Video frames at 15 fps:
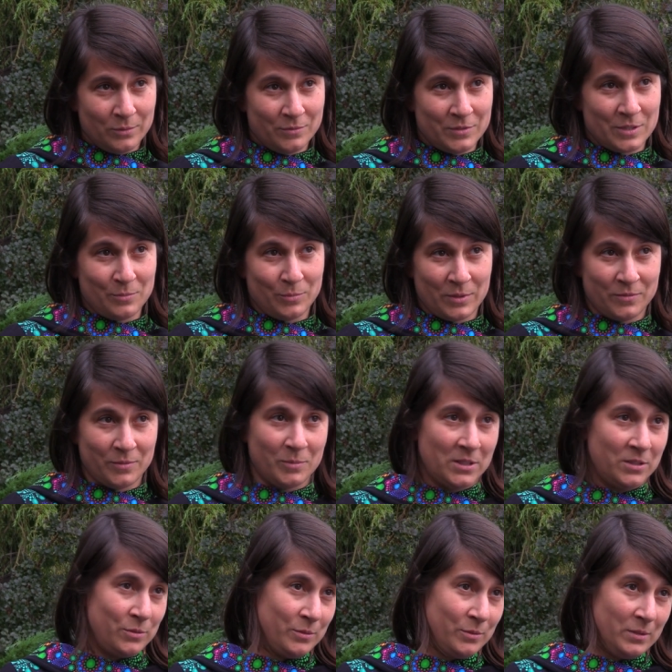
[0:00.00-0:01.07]
i występuję w
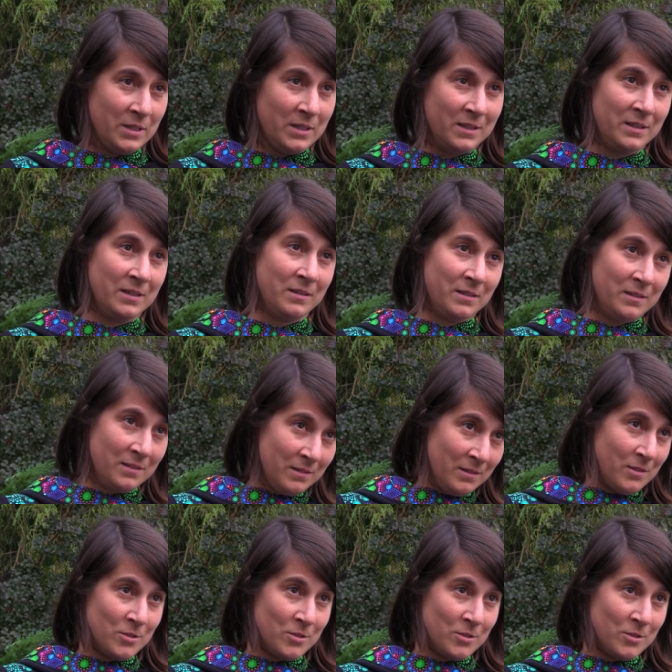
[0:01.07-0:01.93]
imieniu e,